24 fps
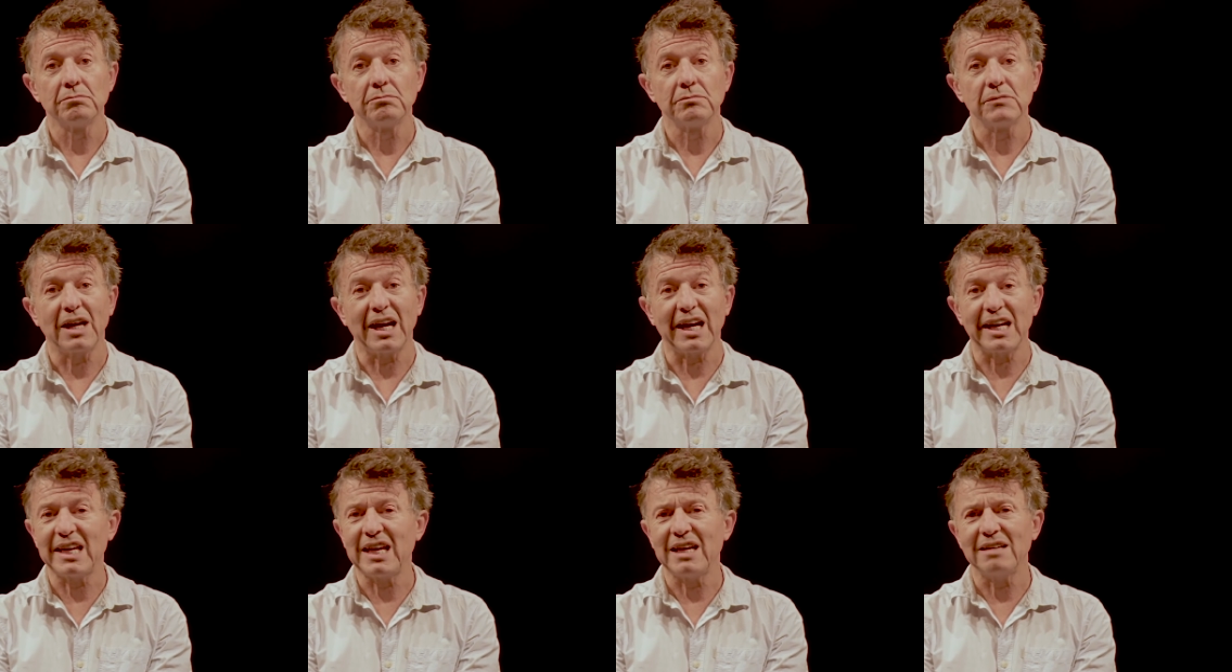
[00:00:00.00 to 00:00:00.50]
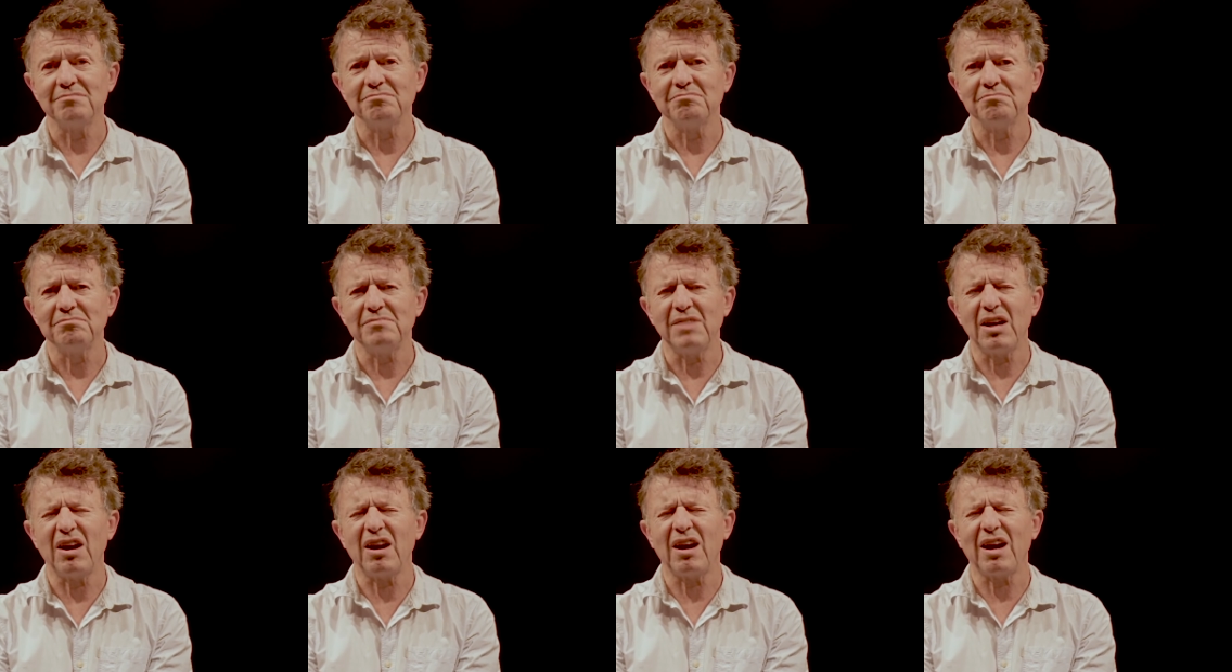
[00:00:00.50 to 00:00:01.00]
Rien.
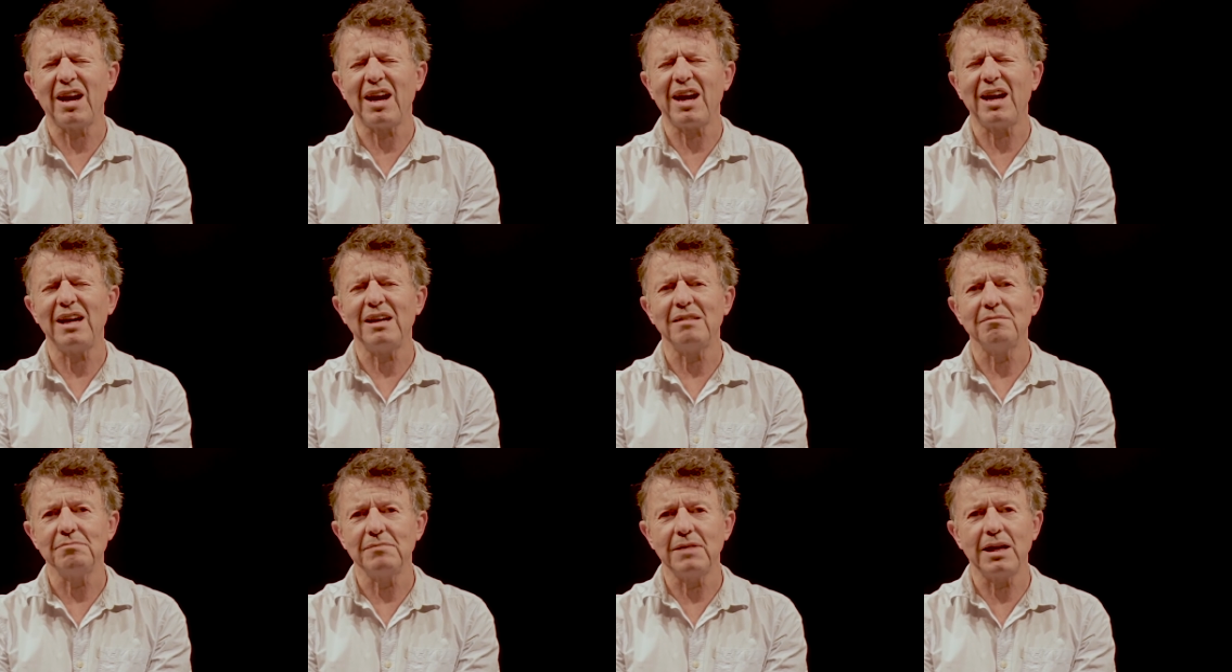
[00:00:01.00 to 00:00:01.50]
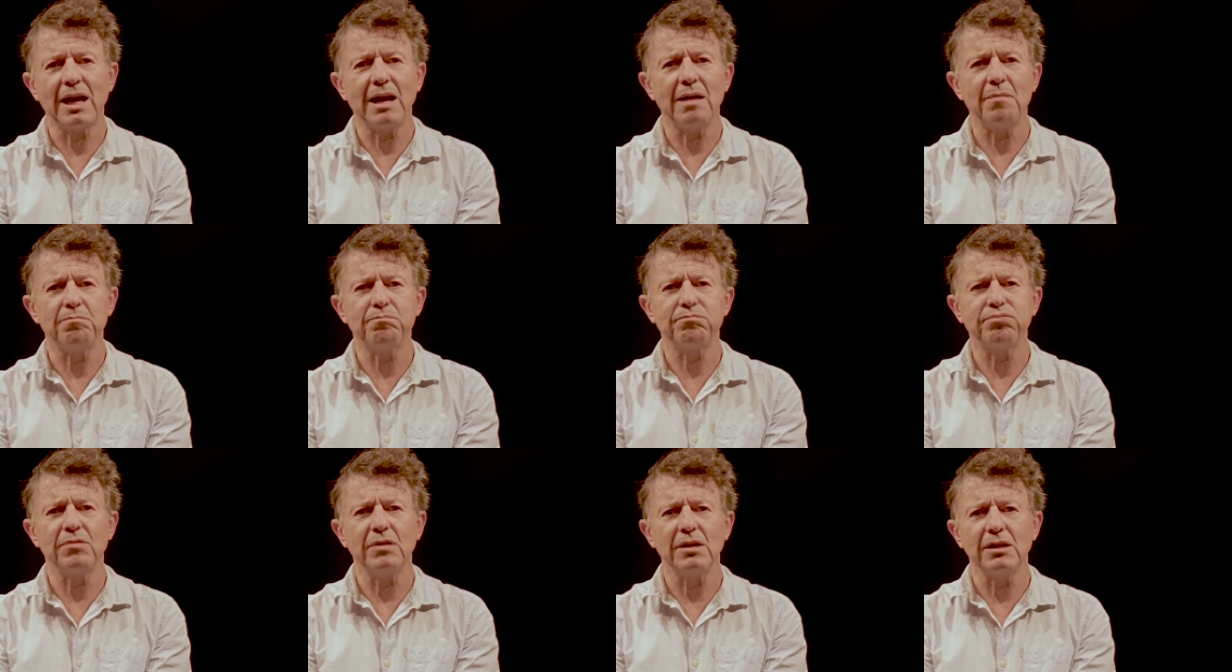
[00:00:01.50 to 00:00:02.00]
Mais rien. Mais un
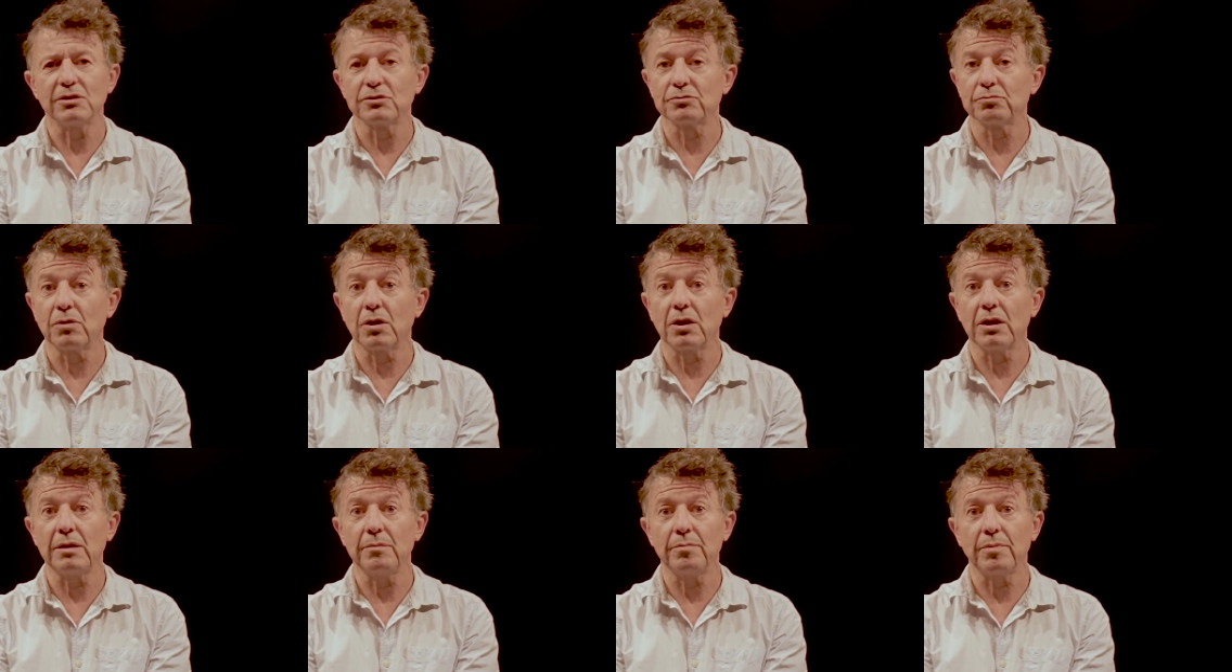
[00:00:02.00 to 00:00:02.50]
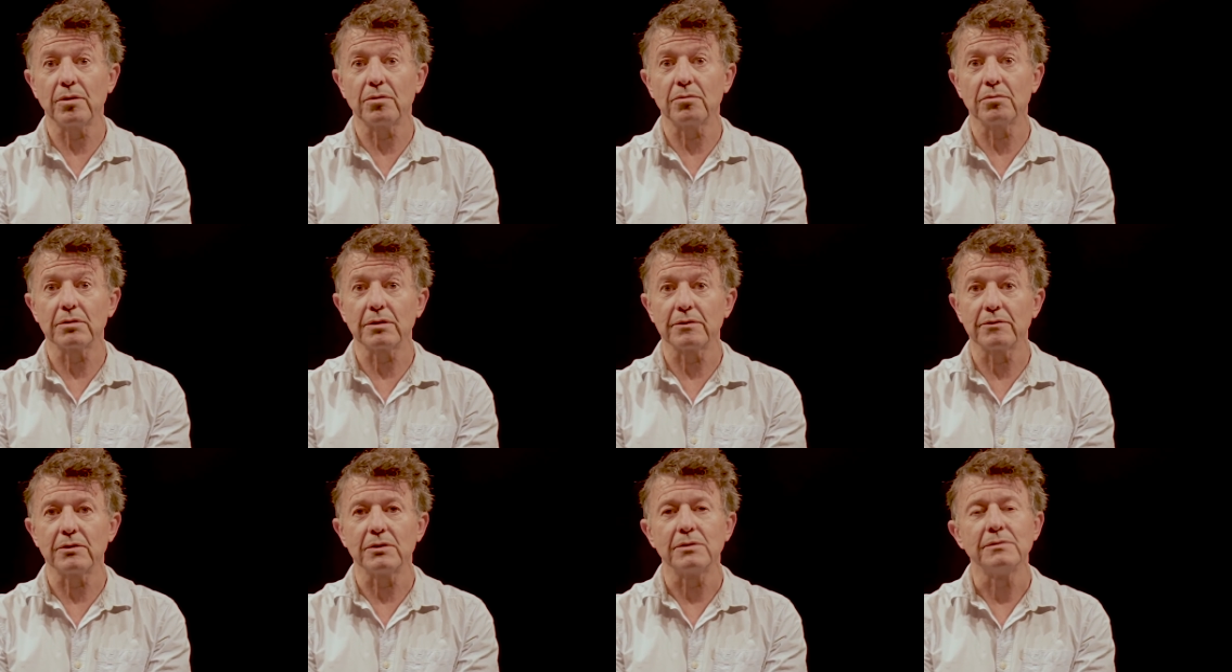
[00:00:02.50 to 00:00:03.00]
point. Je ne m'en rendais pas compte
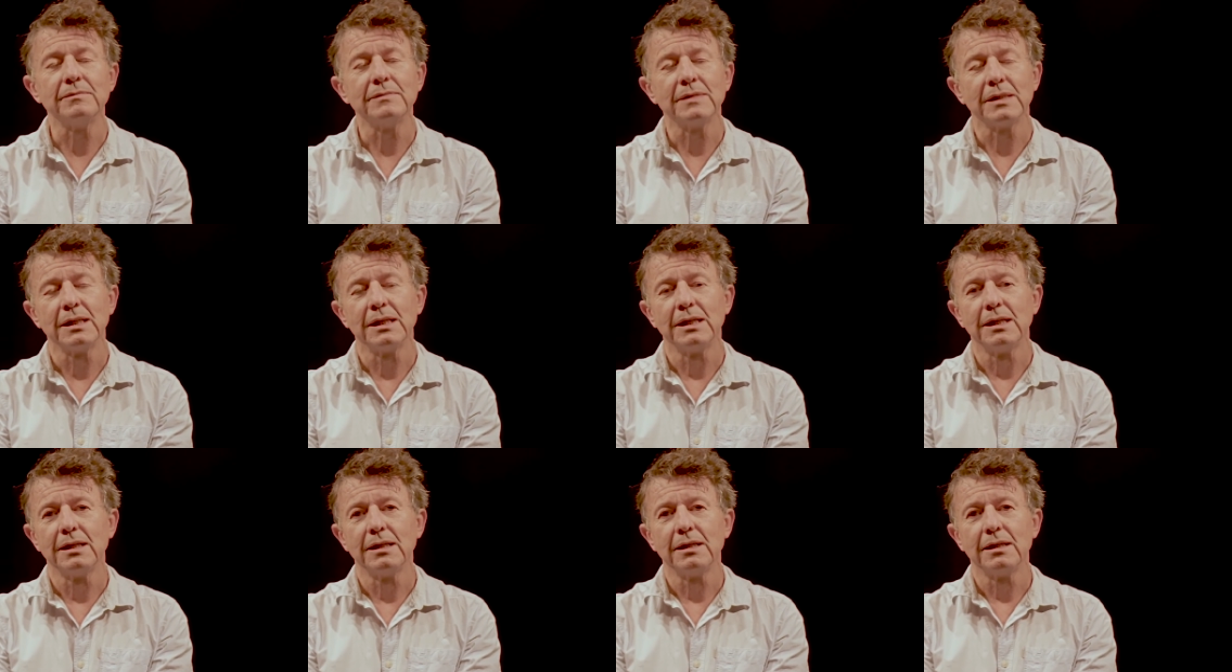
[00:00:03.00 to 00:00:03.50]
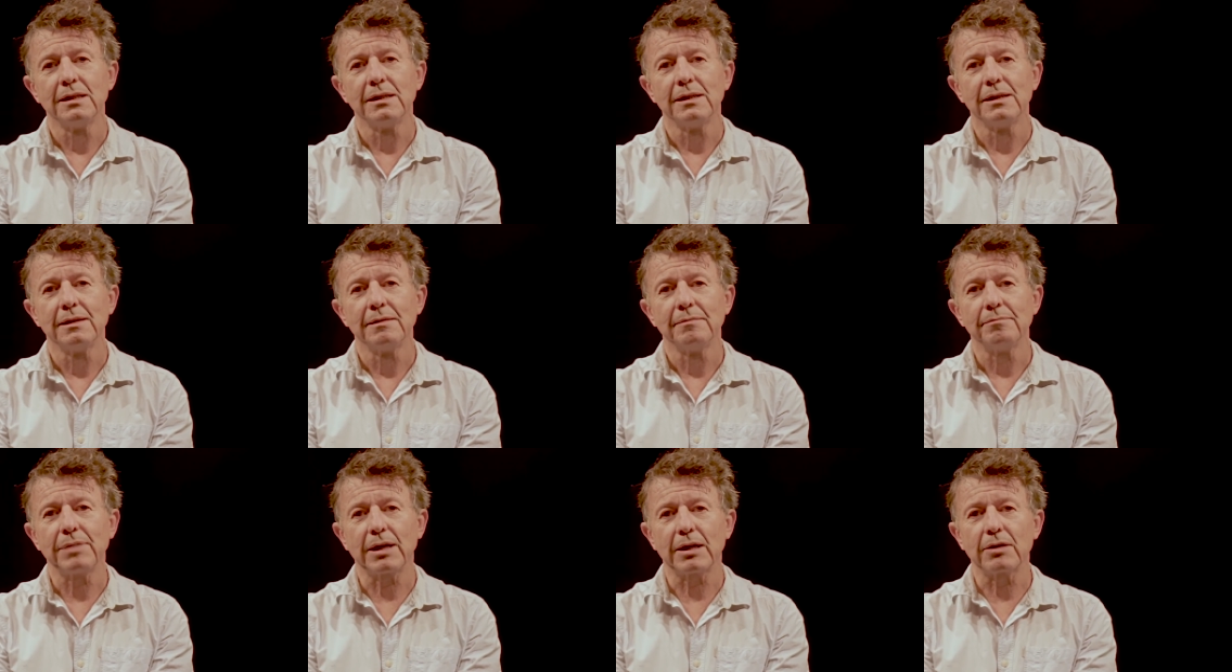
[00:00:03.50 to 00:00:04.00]
avant.
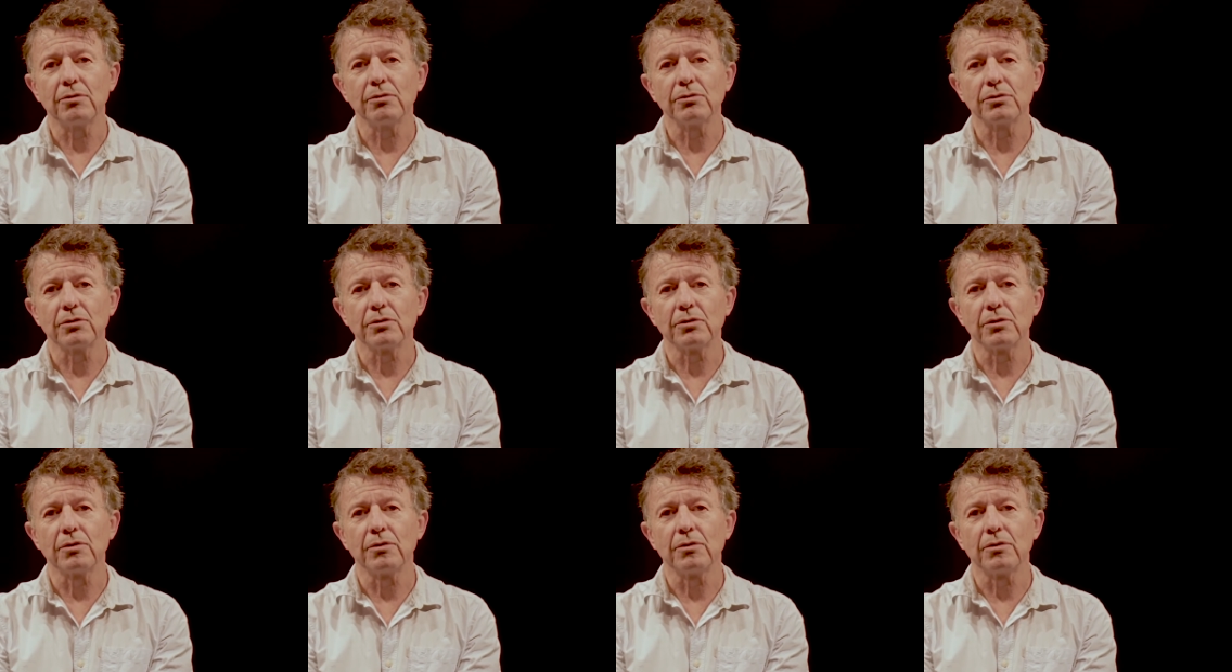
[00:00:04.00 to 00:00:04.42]
Par contre,